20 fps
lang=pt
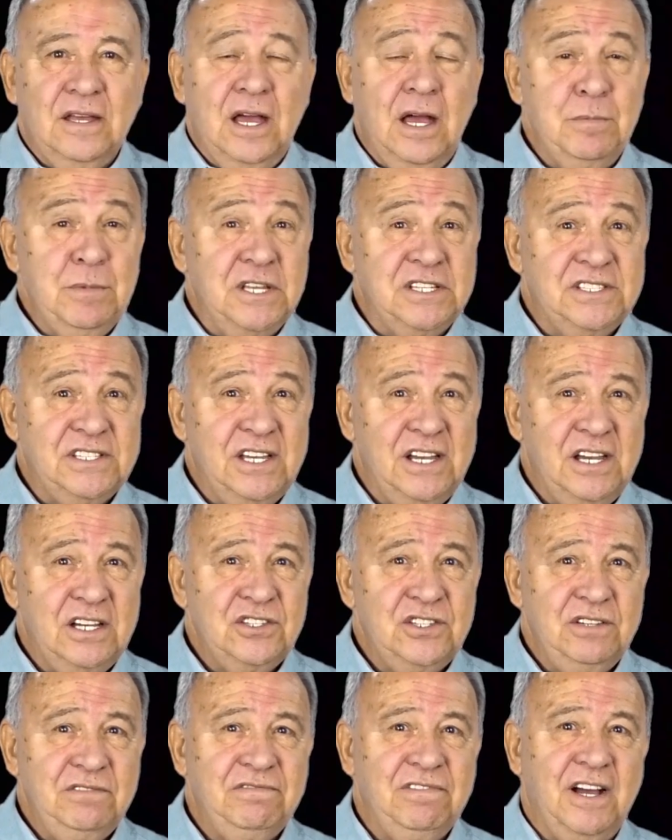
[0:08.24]
A
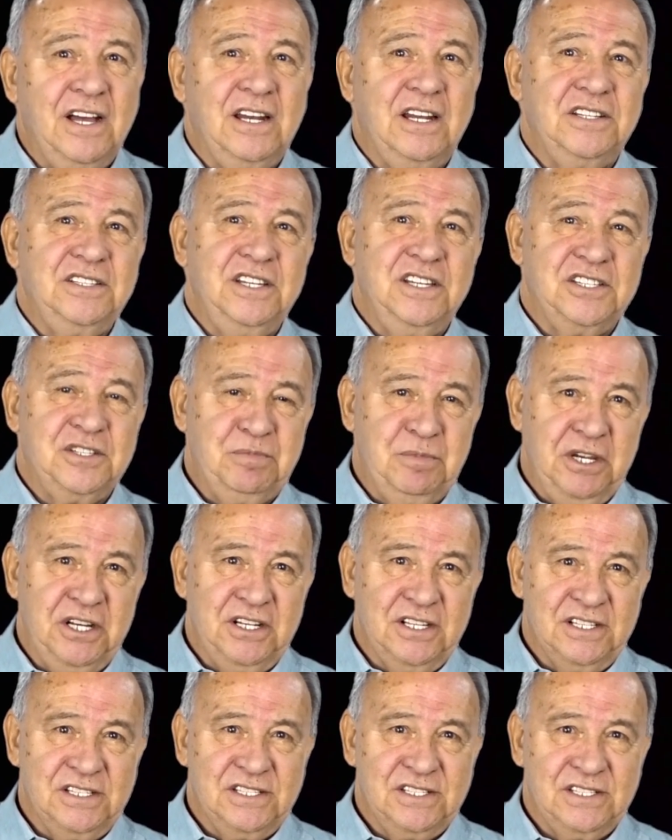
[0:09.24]
mensagem fala de
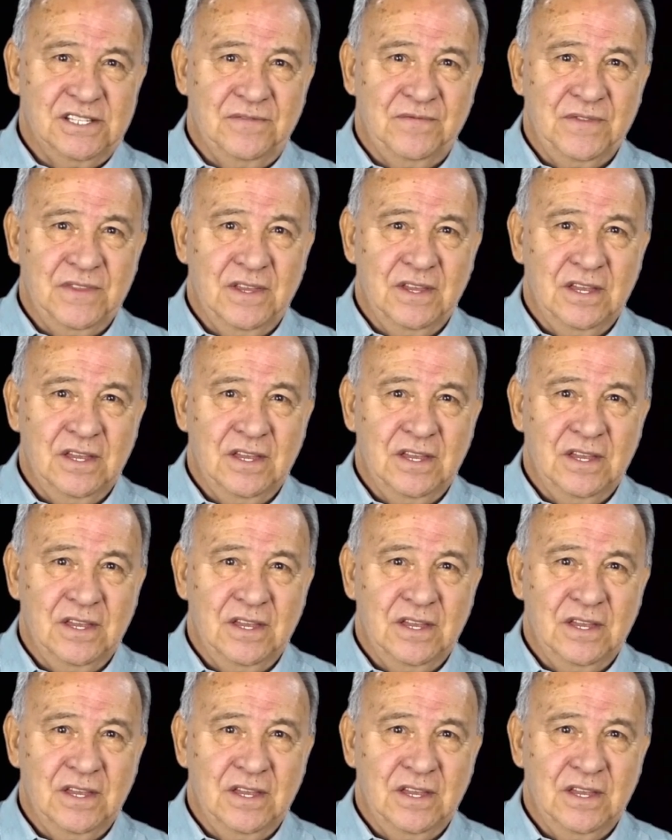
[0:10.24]
esperança.